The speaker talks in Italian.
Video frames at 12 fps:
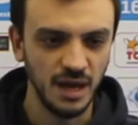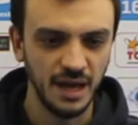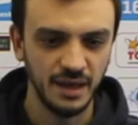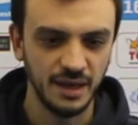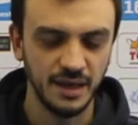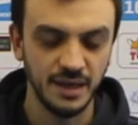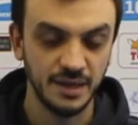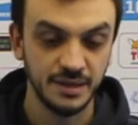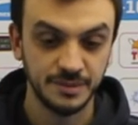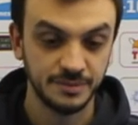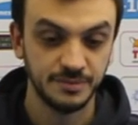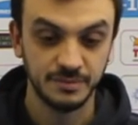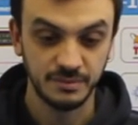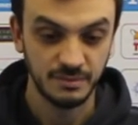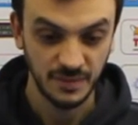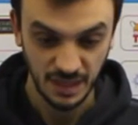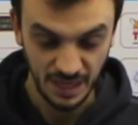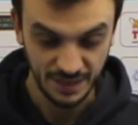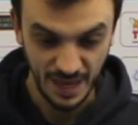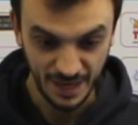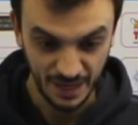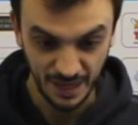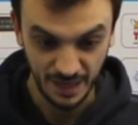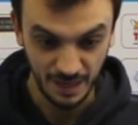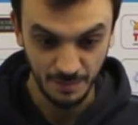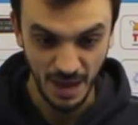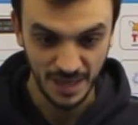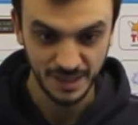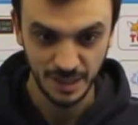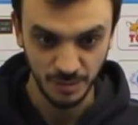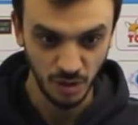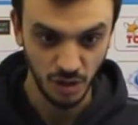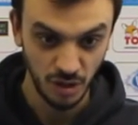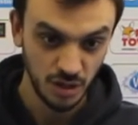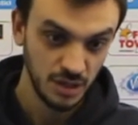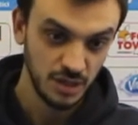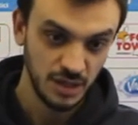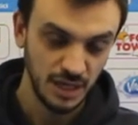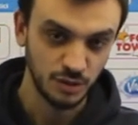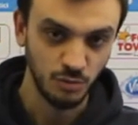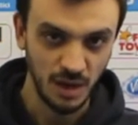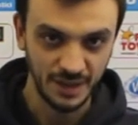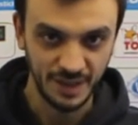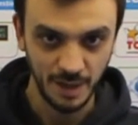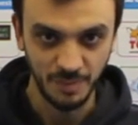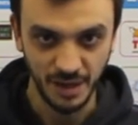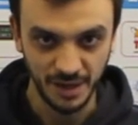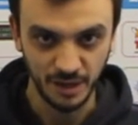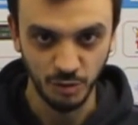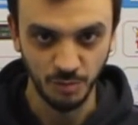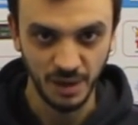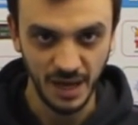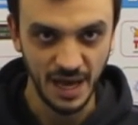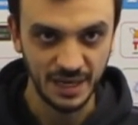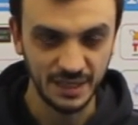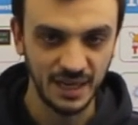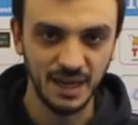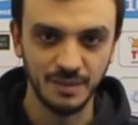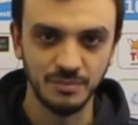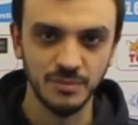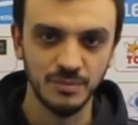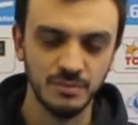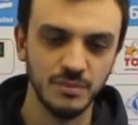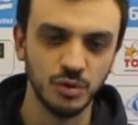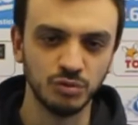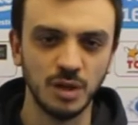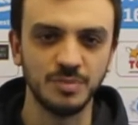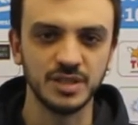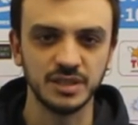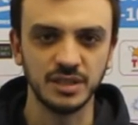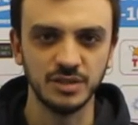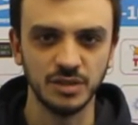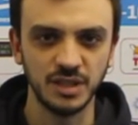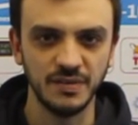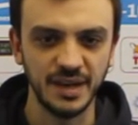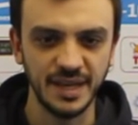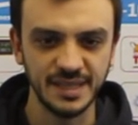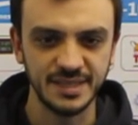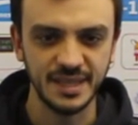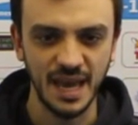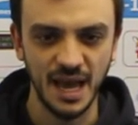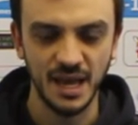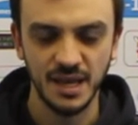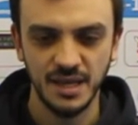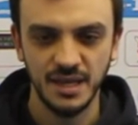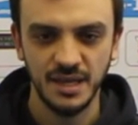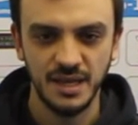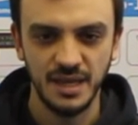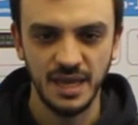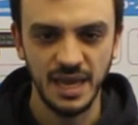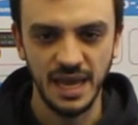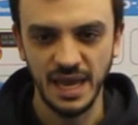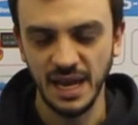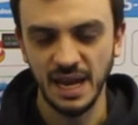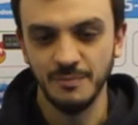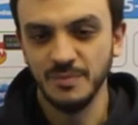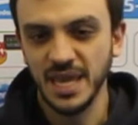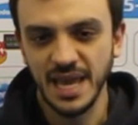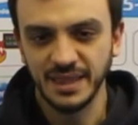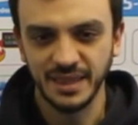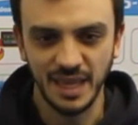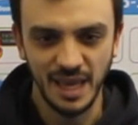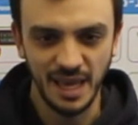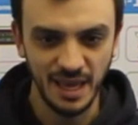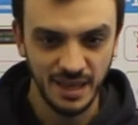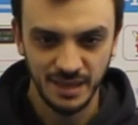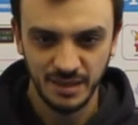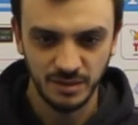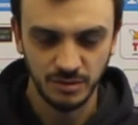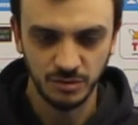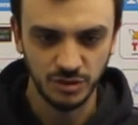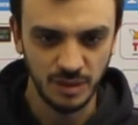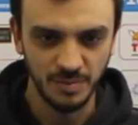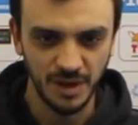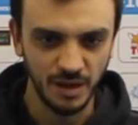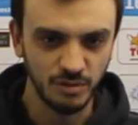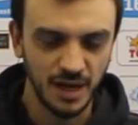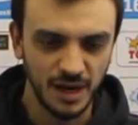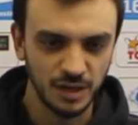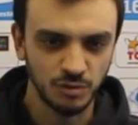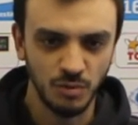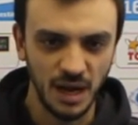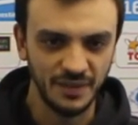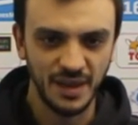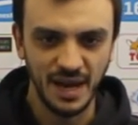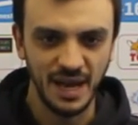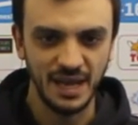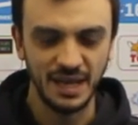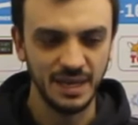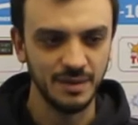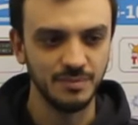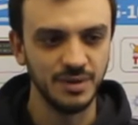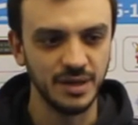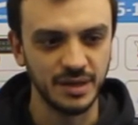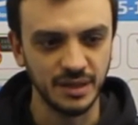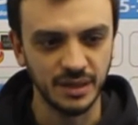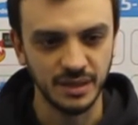a, a dare il massimo. La squadra per recuperare dalla brutta prestazione di Venezia e l'ambiente così per aiutare la squadra e per,